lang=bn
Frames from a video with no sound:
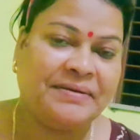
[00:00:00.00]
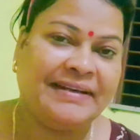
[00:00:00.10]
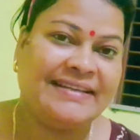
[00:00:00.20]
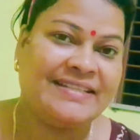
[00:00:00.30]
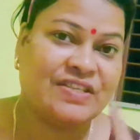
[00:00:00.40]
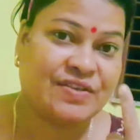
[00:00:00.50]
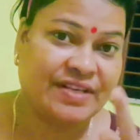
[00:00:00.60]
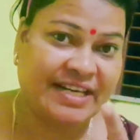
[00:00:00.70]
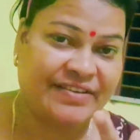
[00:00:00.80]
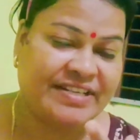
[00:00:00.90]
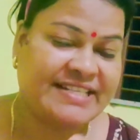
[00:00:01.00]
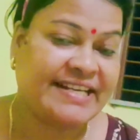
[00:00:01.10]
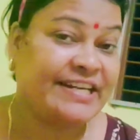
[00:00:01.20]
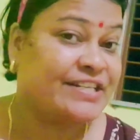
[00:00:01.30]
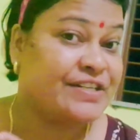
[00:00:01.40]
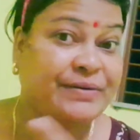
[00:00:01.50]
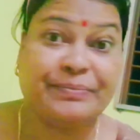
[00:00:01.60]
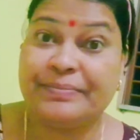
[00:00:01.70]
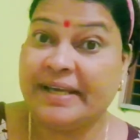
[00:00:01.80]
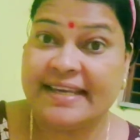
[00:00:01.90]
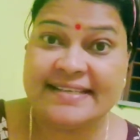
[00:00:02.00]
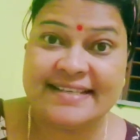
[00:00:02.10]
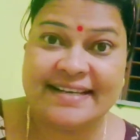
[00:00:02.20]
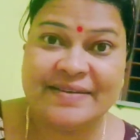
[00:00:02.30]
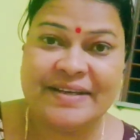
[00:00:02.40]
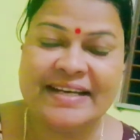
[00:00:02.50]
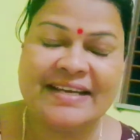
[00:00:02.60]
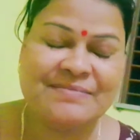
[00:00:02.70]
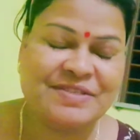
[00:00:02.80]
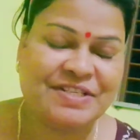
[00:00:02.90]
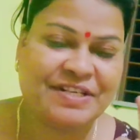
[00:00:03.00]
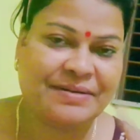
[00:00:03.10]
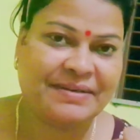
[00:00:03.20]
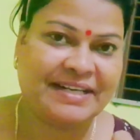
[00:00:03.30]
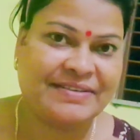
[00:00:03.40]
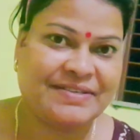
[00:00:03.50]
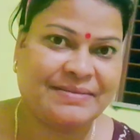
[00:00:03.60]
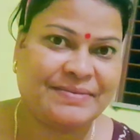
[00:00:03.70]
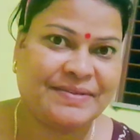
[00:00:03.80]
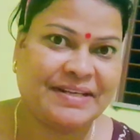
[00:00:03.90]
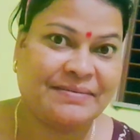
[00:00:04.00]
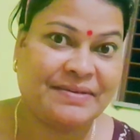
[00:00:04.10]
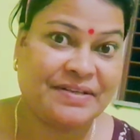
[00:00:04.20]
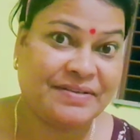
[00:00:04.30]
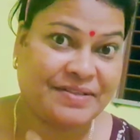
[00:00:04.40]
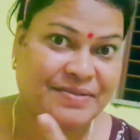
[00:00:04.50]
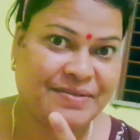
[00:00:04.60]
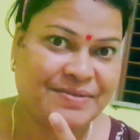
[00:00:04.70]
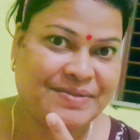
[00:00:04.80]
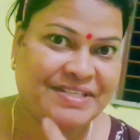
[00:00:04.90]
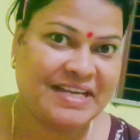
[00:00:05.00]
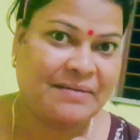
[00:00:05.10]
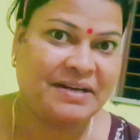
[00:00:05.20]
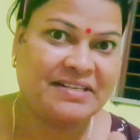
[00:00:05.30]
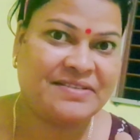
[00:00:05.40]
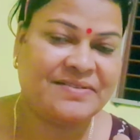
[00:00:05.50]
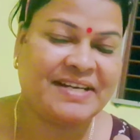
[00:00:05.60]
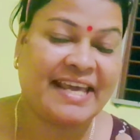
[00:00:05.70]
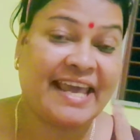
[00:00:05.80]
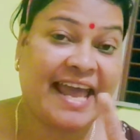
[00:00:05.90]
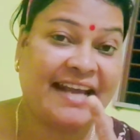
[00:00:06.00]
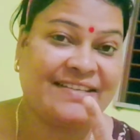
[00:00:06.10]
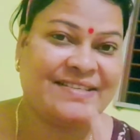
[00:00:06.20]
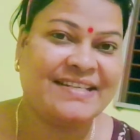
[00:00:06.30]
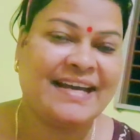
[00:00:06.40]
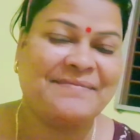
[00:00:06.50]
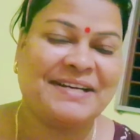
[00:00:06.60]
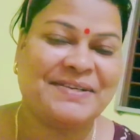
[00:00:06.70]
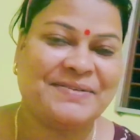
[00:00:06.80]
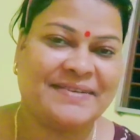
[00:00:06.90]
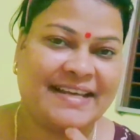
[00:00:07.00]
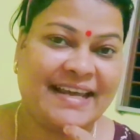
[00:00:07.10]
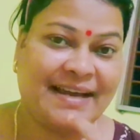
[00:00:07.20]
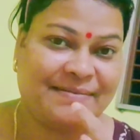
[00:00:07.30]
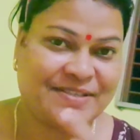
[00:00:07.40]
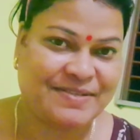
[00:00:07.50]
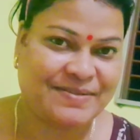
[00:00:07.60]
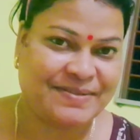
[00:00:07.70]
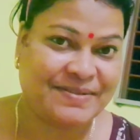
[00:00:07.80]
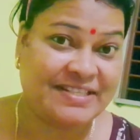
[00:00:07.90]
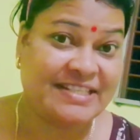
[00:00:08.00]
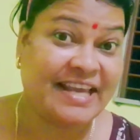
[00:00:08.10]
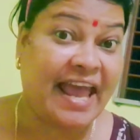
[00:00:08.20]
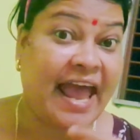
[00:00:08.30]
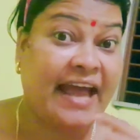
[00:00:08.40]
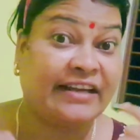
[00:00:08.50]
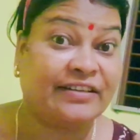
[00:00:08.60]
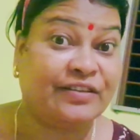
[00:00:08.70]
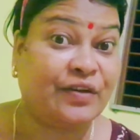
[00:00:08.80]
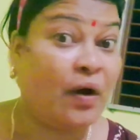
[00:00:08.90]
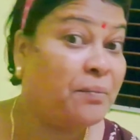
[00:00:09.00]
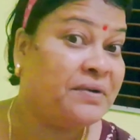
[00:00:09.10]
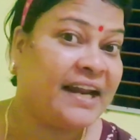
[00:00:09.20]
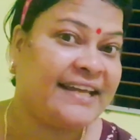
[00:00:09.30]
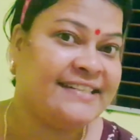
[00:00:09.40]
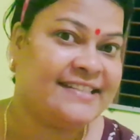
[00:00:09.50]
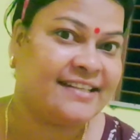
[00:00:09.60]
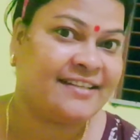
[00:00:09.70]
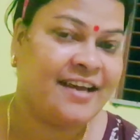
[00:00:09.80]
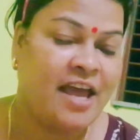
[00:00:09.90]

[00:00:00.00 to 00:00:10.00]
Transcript: ভালো আছি সোনালি কৃষ্ণালে সবাইকে জানাই ওয়েলকাম সবার কুশল মঙ্গল কামনা করে শুরু করছি আমার ট্যুরে অ্যাকচুয়ালি আমার ট্যুরে আমি শুরু করছি একদম নাইটে